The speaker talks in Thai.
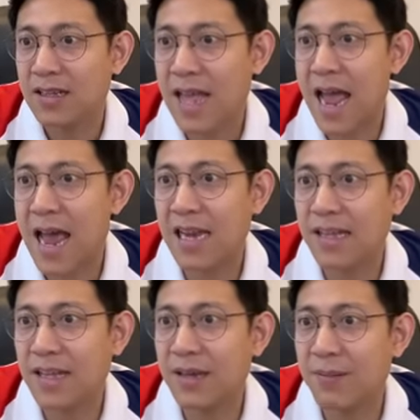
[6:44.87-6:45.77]
แต่ละ
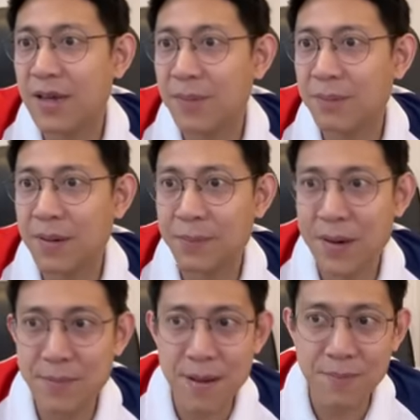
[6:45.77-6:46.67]
ทีมเนี่ยมัน
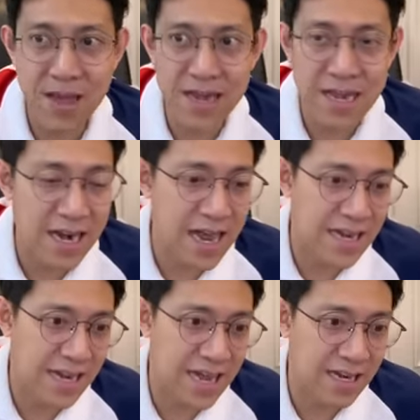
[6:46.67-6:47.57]
เป็นแบบไหนอย่างไร
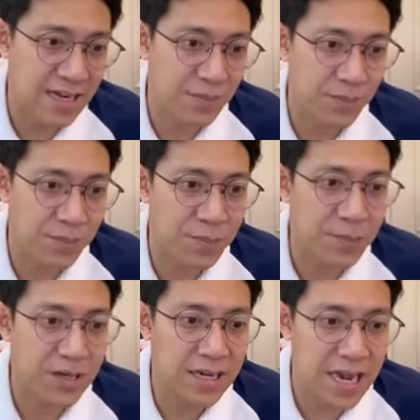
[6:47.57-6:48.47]
นี่อ่ะเดี๋ยวผม
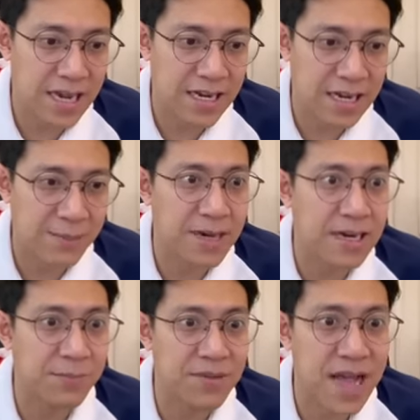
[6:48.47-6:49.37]
เปิดให้นะครับอัน
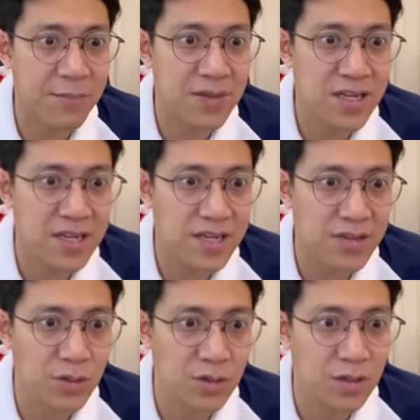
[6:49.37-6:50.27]
ดับสามที่ดีที่สุด